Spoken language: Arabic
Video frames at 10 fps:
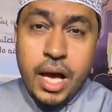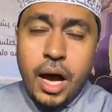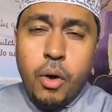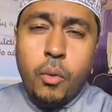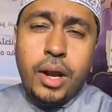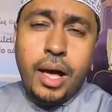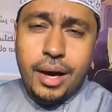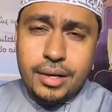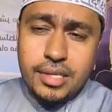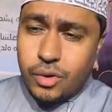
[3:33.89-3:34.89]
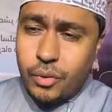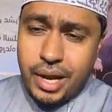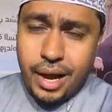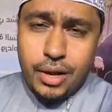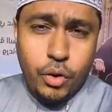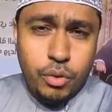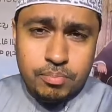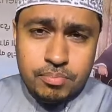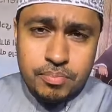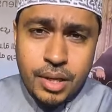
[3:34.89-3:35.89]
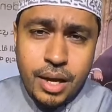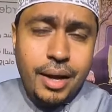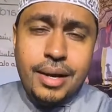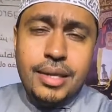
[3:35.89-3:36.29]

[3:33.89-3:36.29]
اول حاجه سويناها اليوم ان